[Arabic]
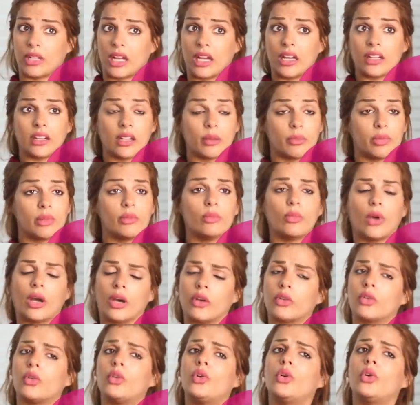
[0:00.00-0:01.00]
العربي
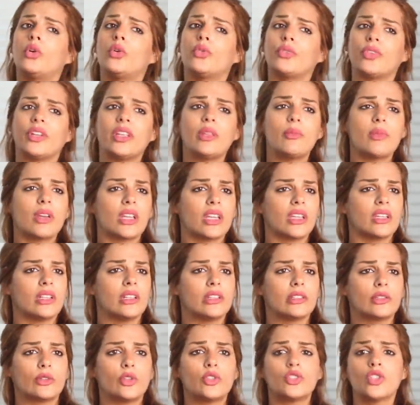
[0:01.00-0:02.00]
معروفين ما
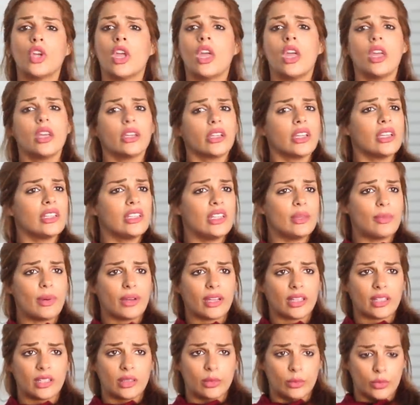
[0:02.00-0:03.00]
كيخلطوش كاين اللي
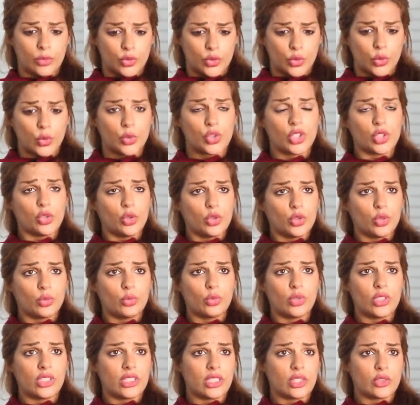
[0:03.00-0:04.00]
باقي اللي مجوجين
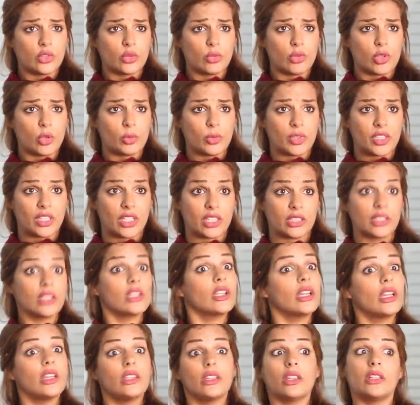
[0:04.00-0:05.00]
عندهم وليداتهم اليومين هذا
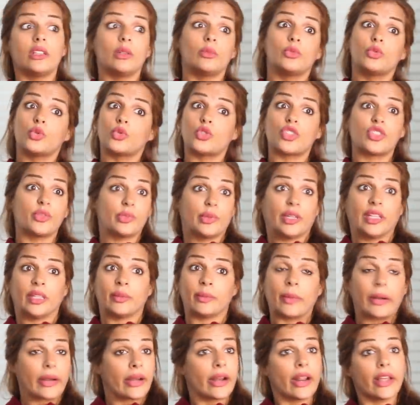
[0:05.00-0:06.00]
كاين اللي مجوجه
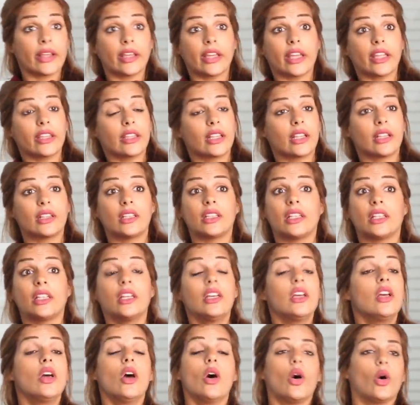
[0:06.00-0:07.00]
70 مره كاين اللي
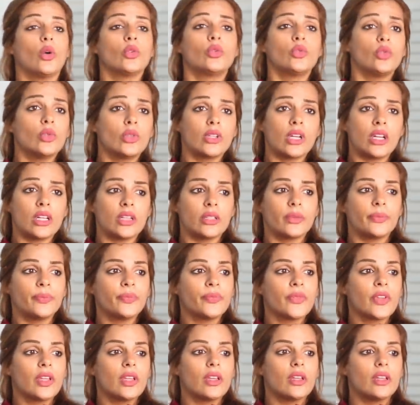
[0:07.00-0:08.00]
اون توكا
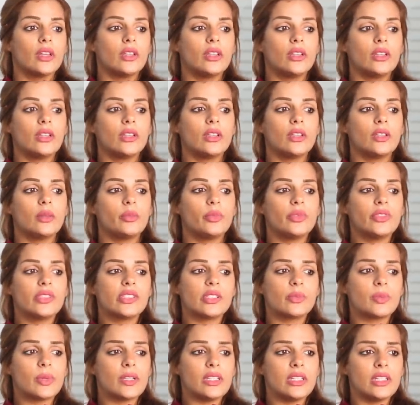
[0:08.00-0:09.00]
آه
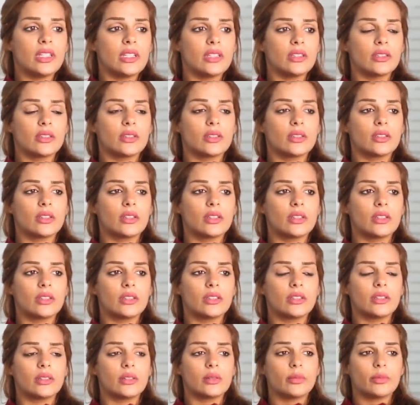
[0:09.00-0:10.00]
بالنسبه ليا
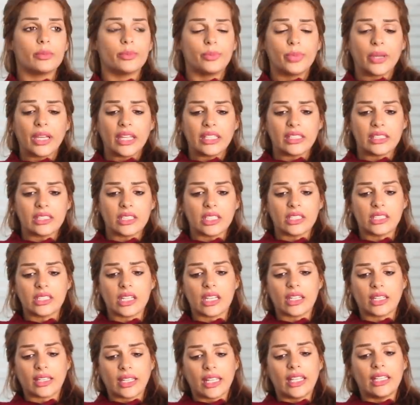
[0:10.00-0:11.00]
آه، بغيتي
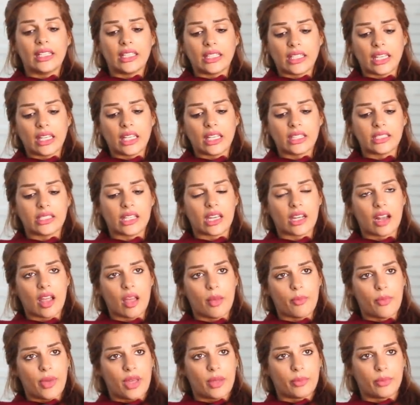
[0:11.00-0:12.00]
تختار كاين اللي
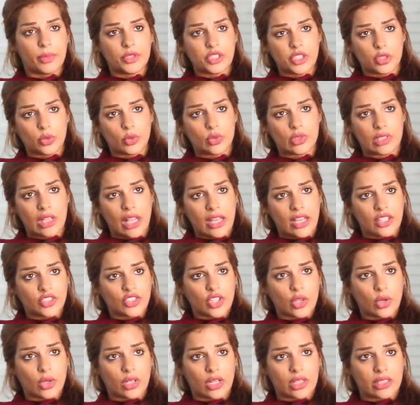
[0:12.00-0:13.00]
كيختارها باب باش يدوز لحاجه
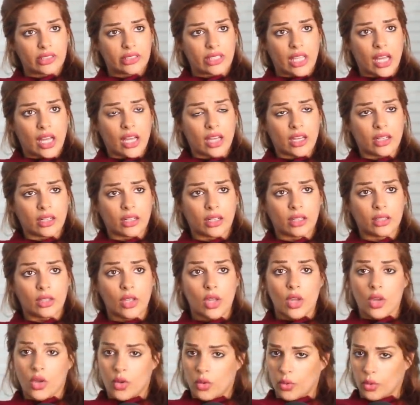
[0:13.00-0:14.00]
اخرى للدعاره
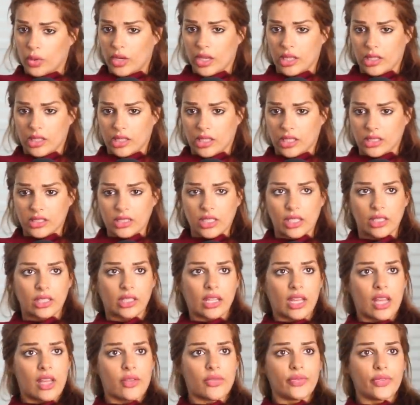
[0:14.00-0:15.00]
وكاين اللي
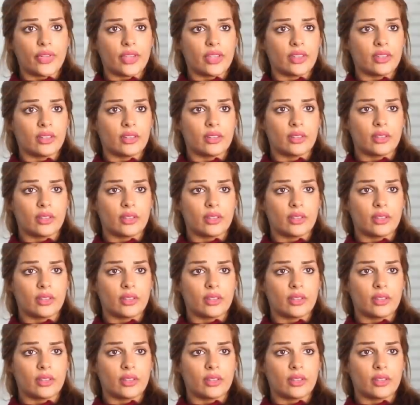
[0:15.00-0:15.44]
كتخليها فن